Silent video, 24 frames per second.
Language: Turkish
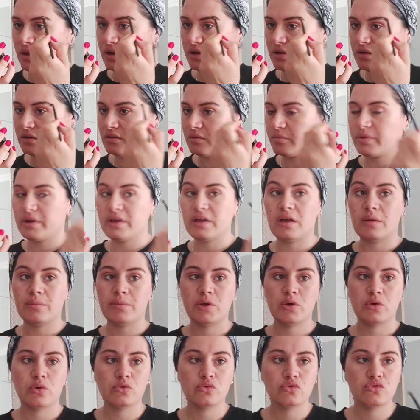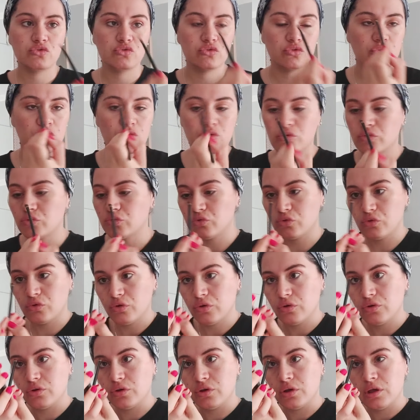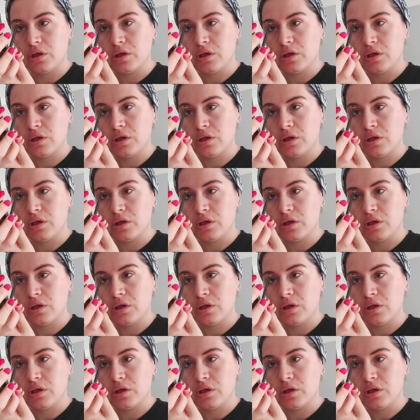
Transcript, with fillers: Aradı bayağı bir konuştuk görüntülü.